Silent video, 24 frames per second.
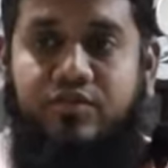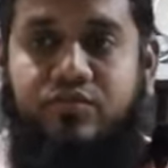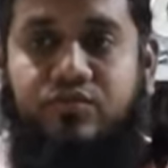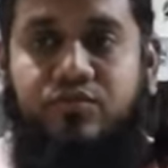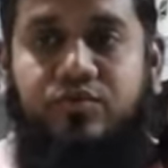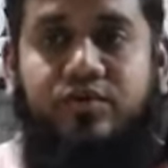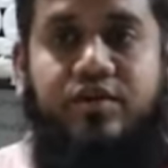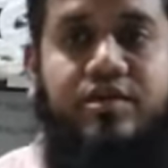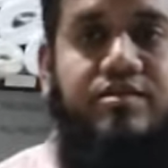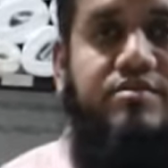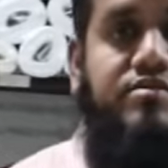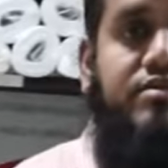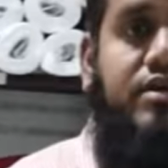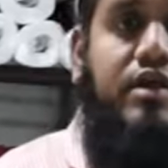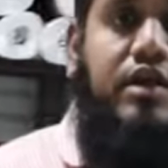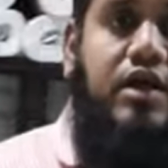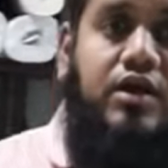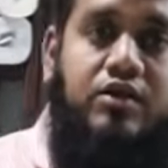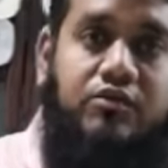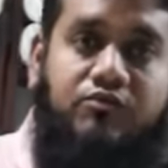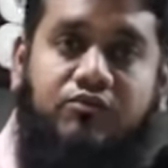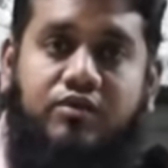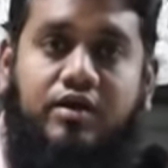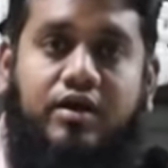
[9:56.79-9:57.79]
తీసుకుంటే
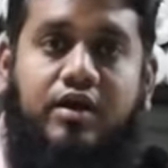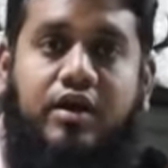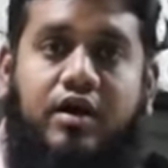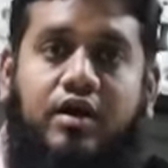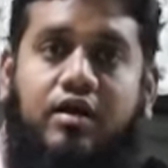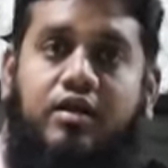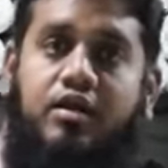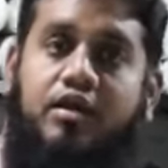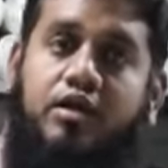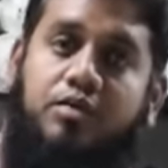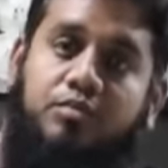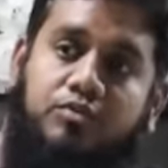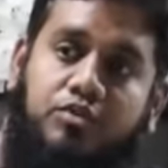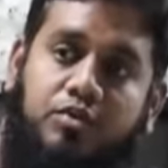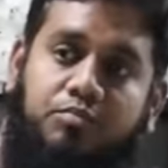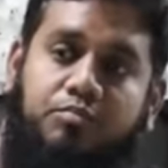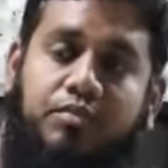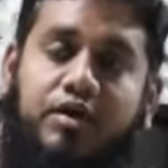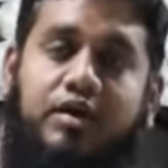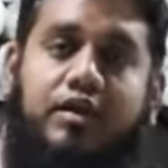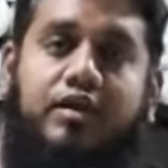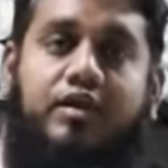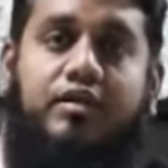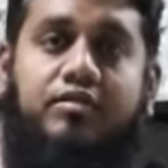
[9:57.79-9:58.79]
ఇస్తారా ఇవ్వరా లేకపోతే
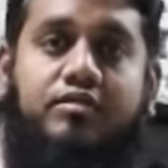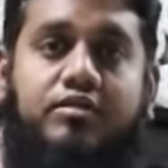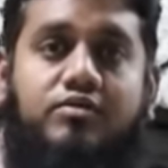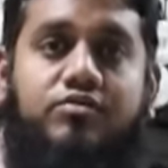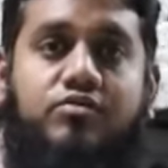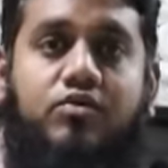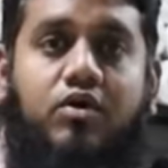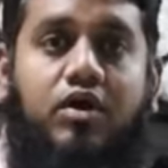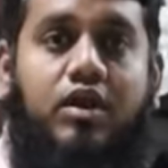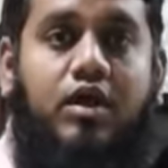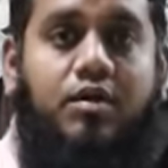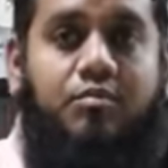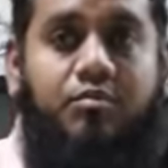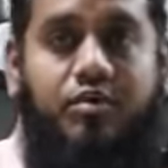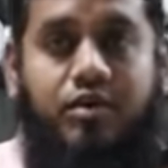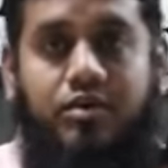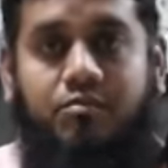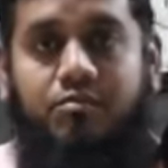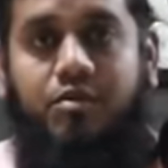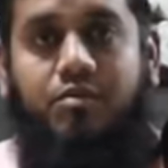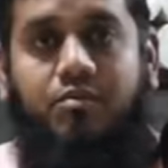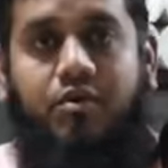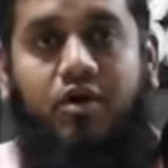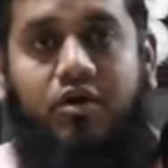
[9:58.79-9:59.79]
బల్కే తీసుకోవాలా
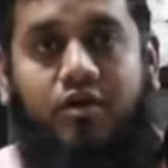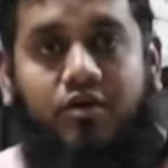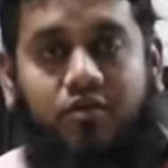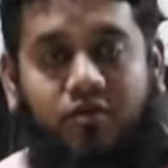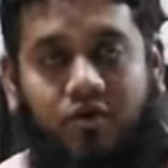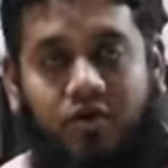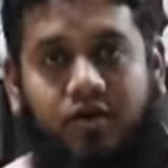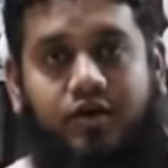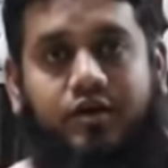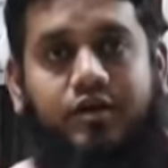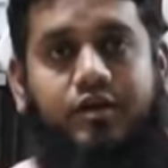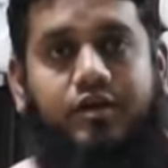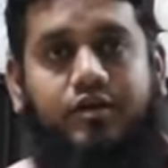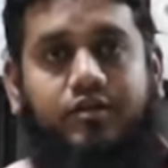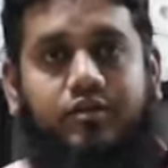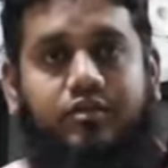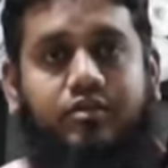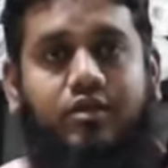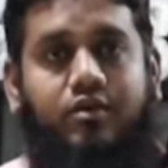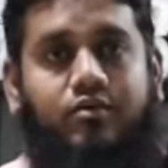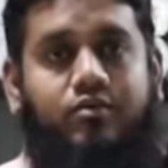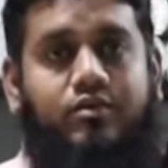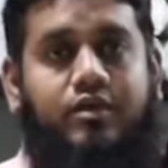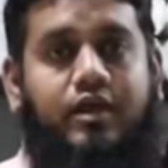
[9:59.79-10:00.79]
మినిమం ఆర్డర్ క్వాంటిటీ
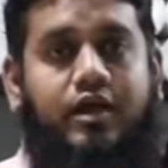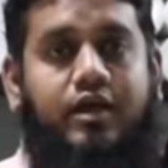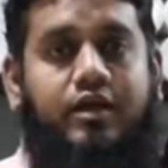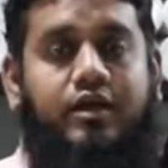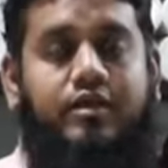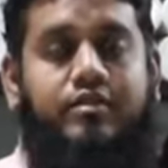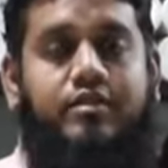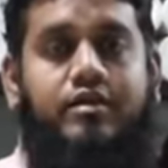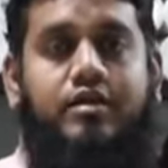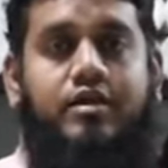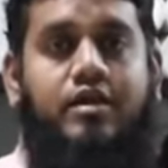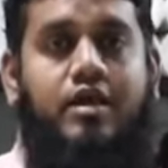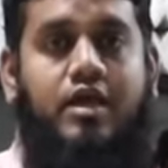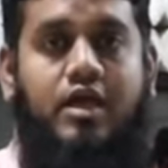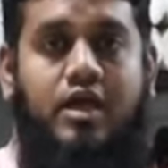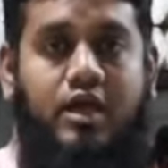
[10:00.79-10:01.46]
ఇంత ఉందా అనేది